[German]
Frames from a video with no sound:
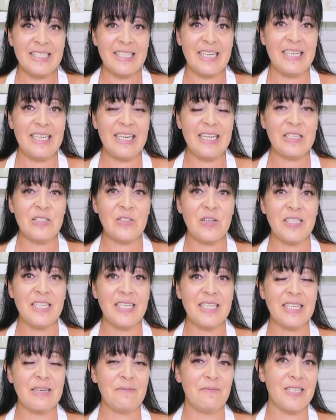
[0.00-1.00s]
Den Link
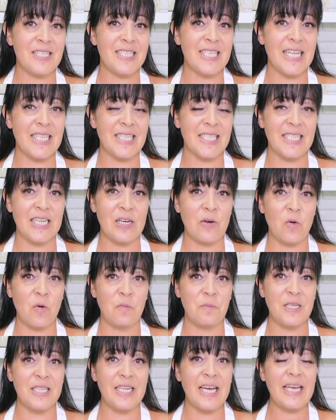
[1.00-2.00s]
dorthin gibt es jetzt hier
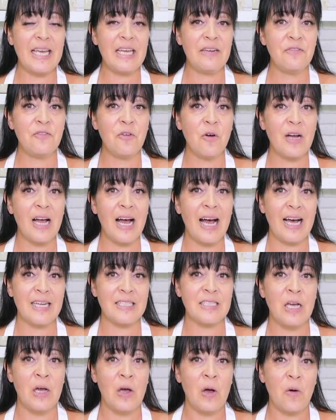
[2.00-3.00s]
oben in der Infocard